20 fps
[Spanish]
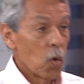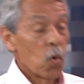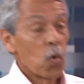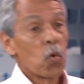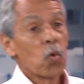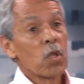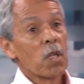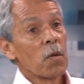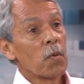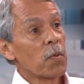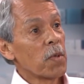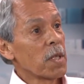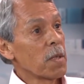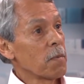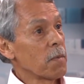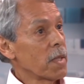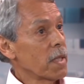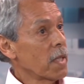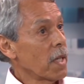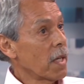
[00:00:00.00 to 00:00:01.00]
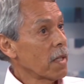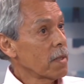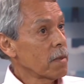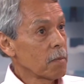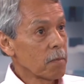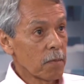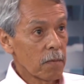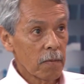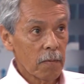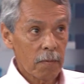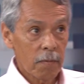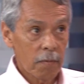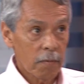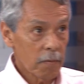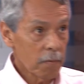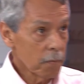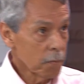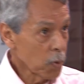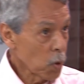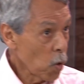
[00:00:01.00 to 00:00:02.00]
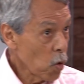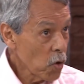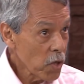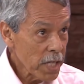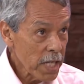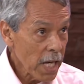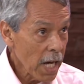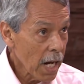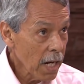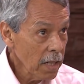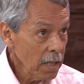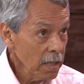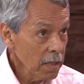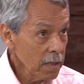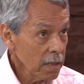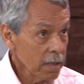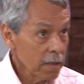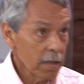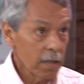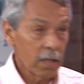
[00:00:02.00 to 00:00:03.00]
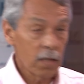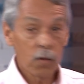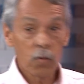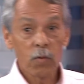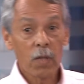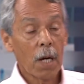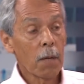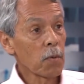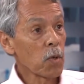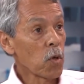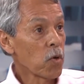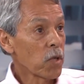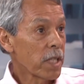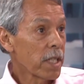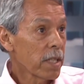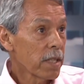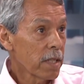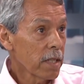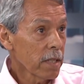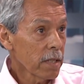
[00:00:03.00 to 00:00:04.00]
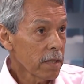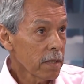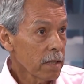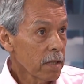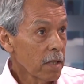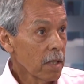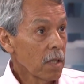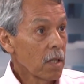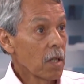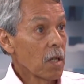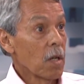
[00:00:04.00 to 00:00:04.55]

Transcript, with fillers: una enfermedad bronquial, es decir, una bronquitis. Cada vez se